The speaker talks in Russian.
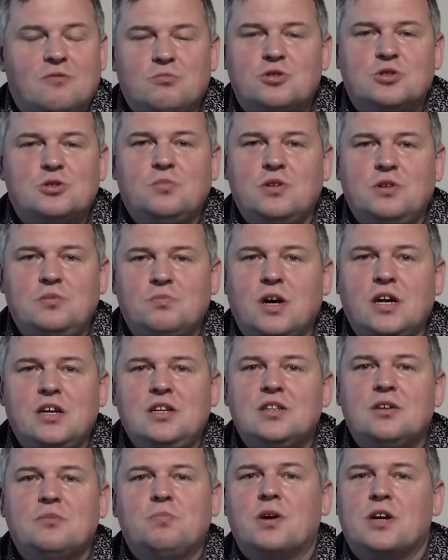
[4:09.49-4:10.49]
Может быть,
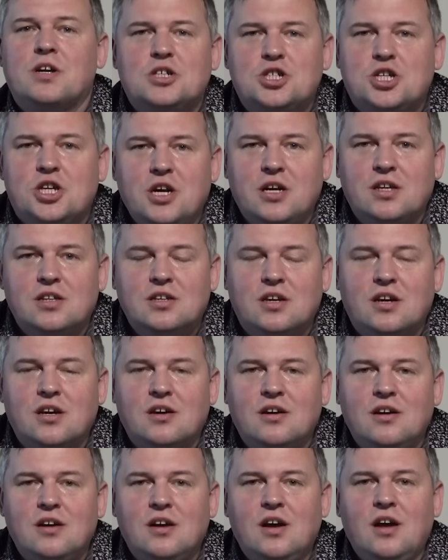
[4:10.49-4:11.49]
Марина
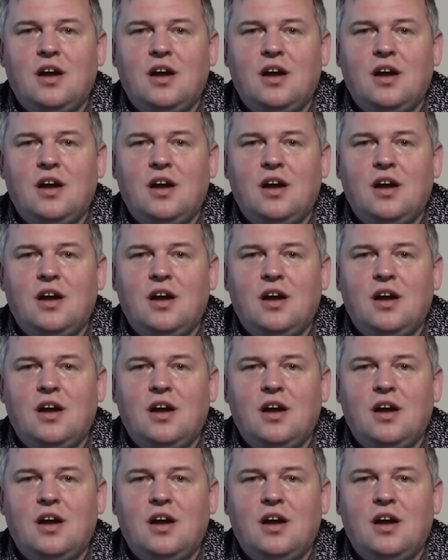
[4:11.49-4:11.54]
Порошенко,